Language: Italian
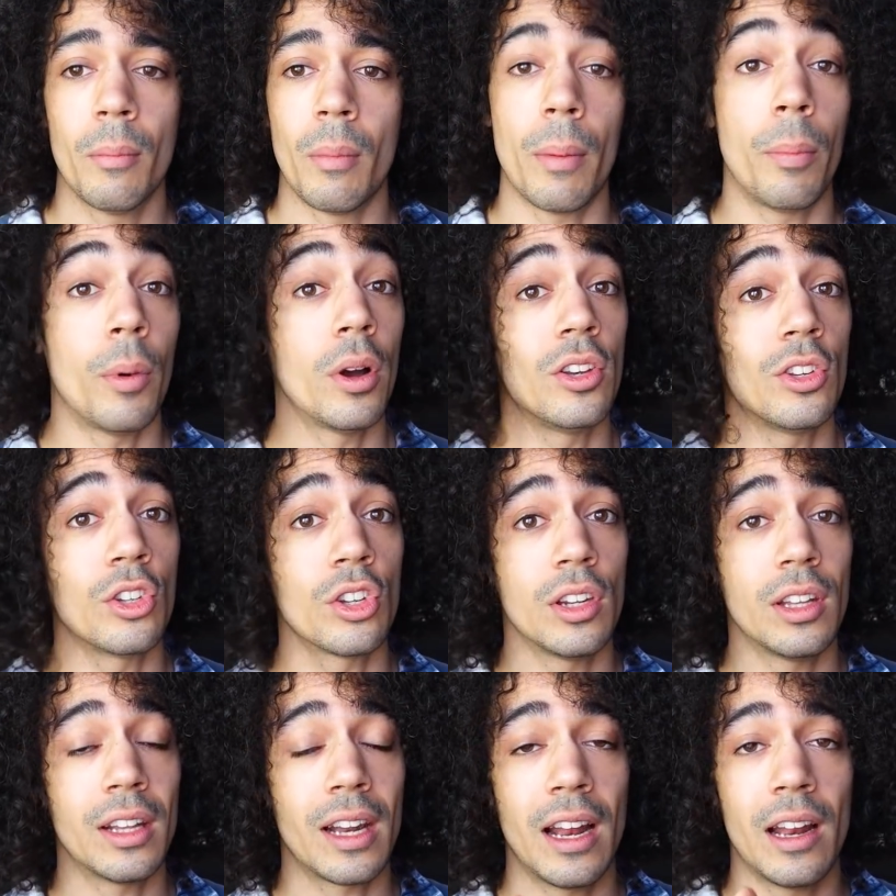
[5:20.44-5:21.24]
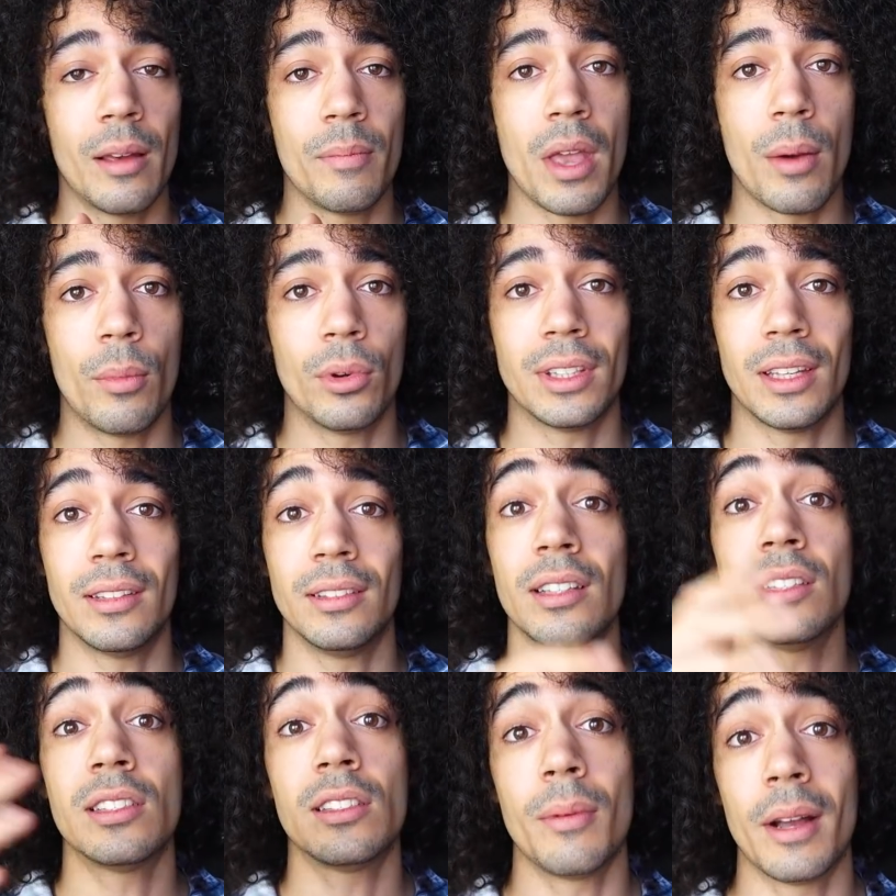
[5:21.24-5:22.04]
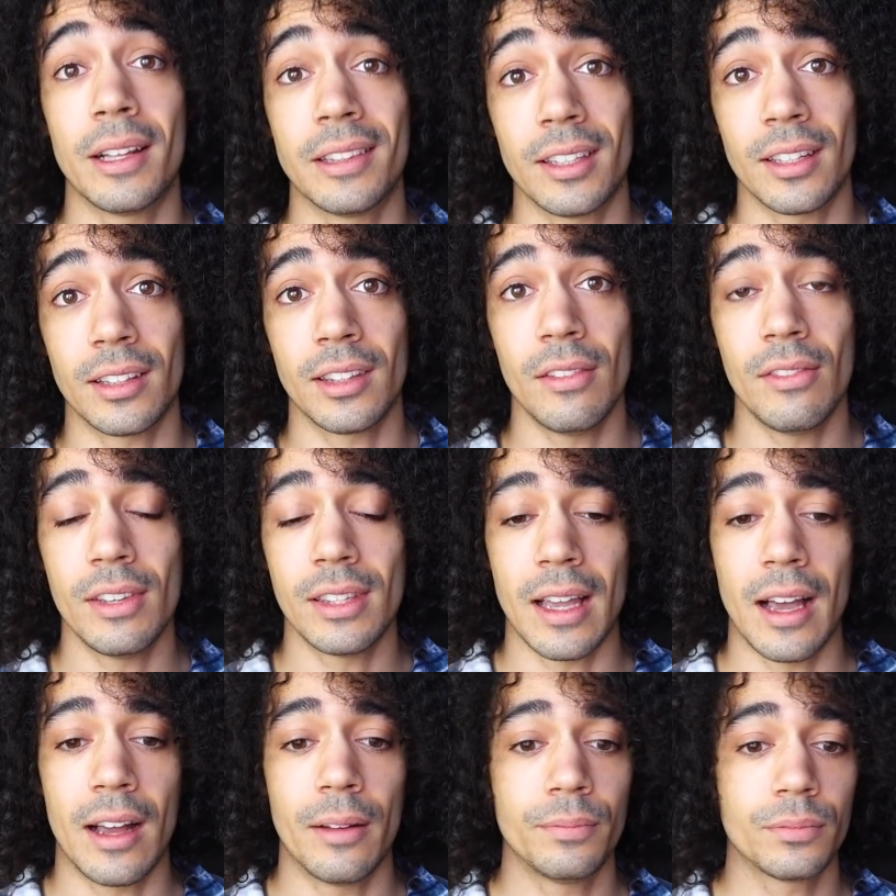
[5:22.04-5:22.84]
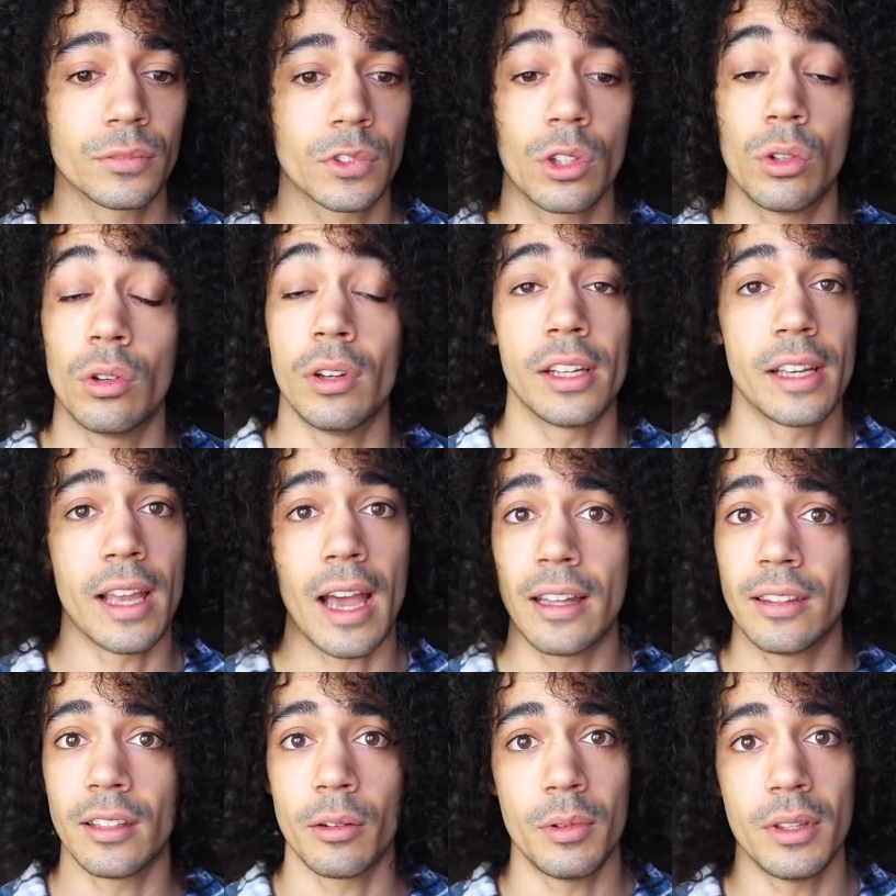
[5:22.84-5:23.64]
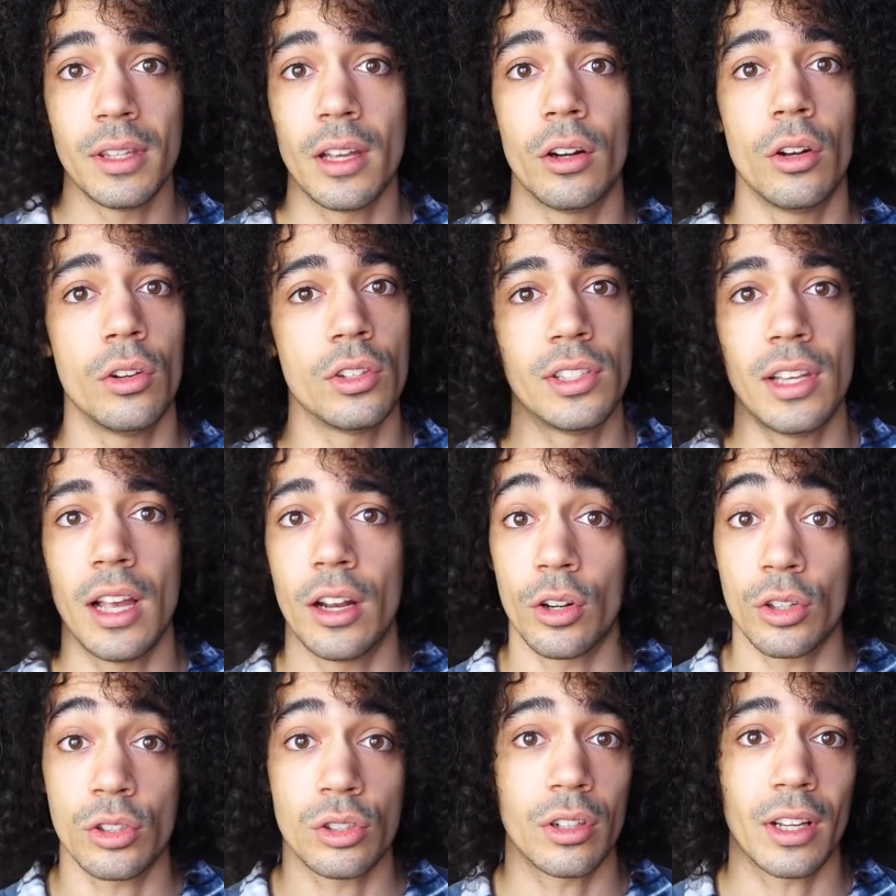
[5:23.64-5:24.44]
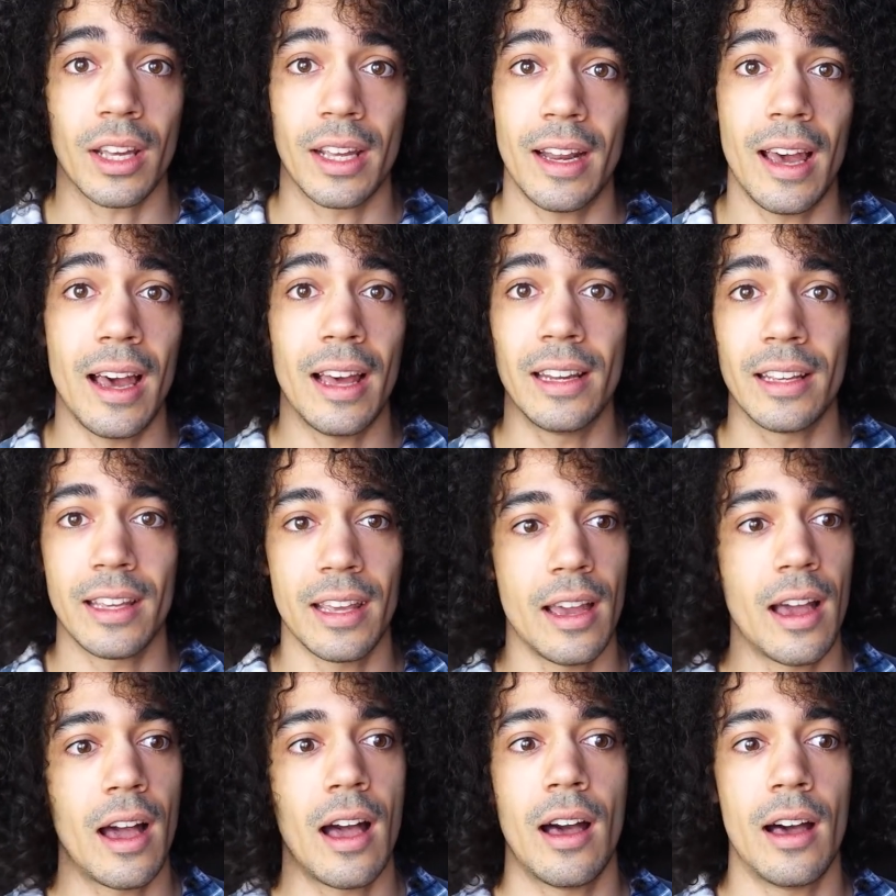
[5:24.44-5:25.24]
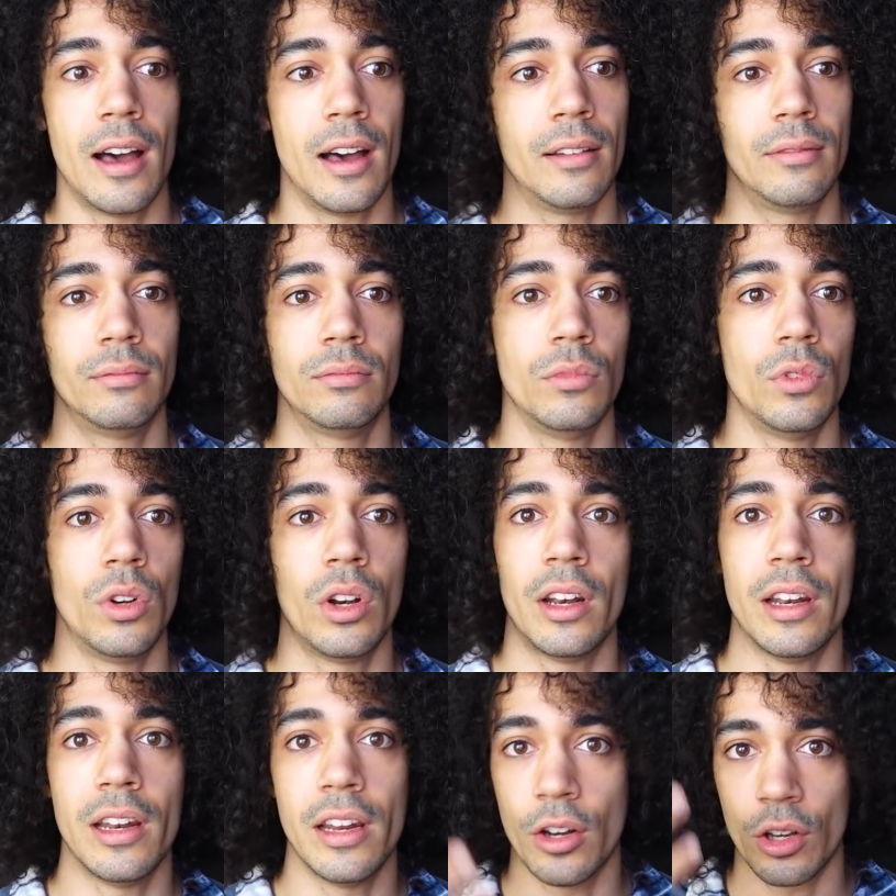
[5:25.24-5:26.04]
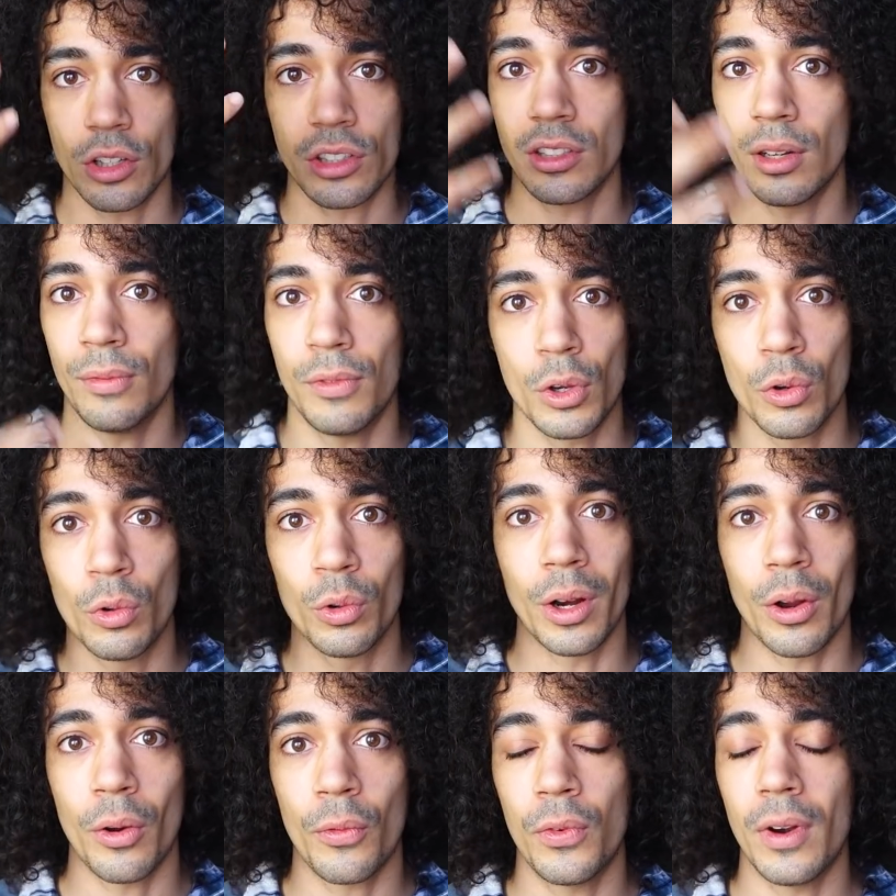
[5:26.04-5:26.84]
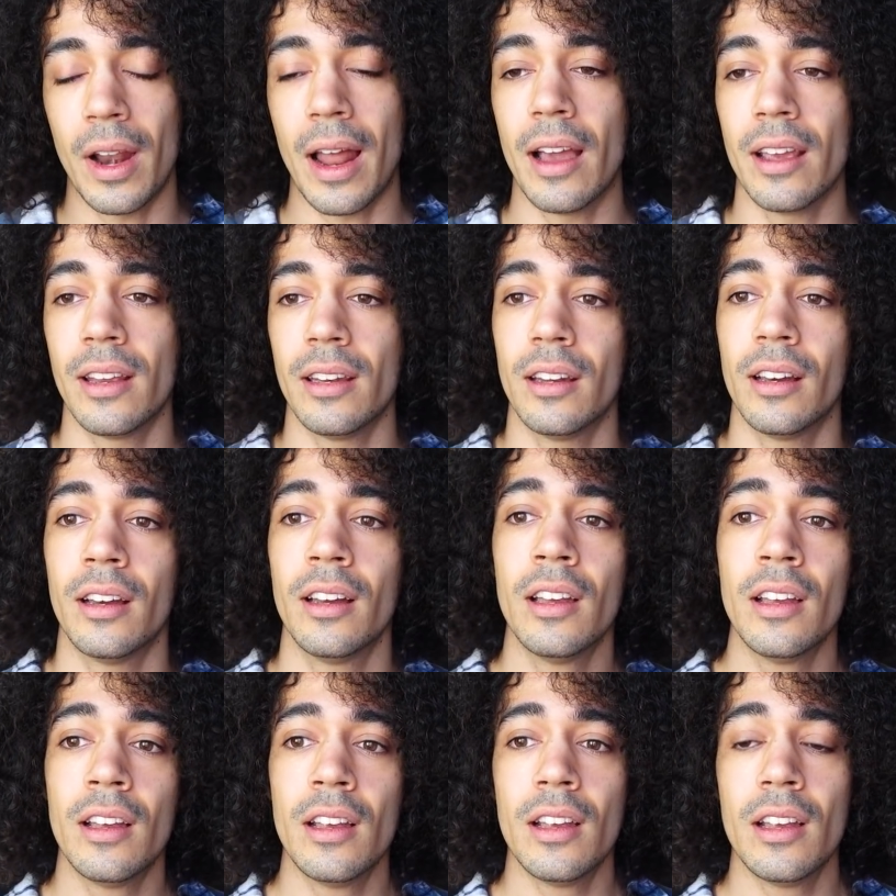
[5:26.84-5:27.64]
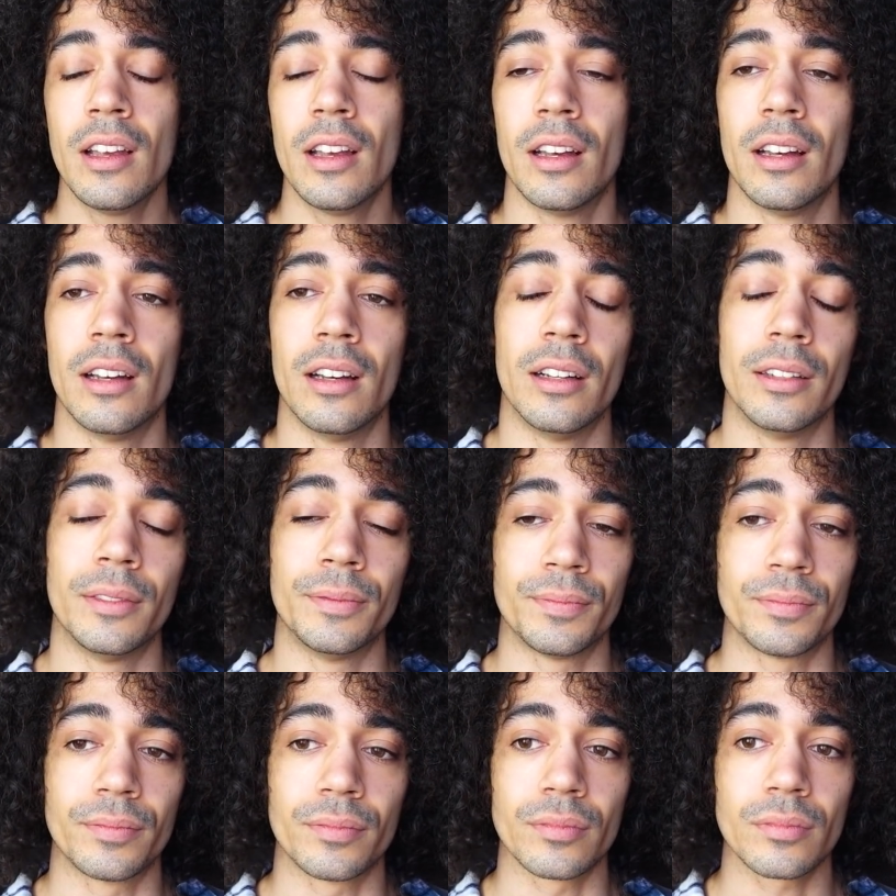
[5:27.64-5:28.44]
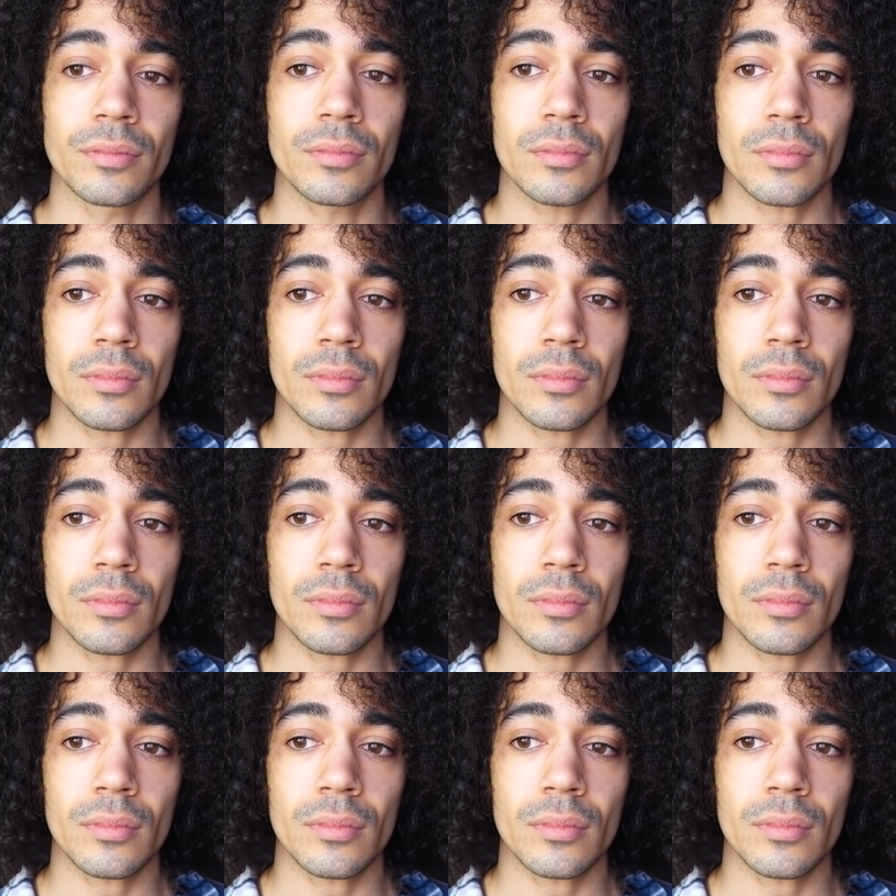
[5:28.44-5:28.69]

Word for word: ma poi in generale abbiamo tantissime altre attività collegate quindi al, sia al nostro canale che alle mm, nostre figure offline ehm,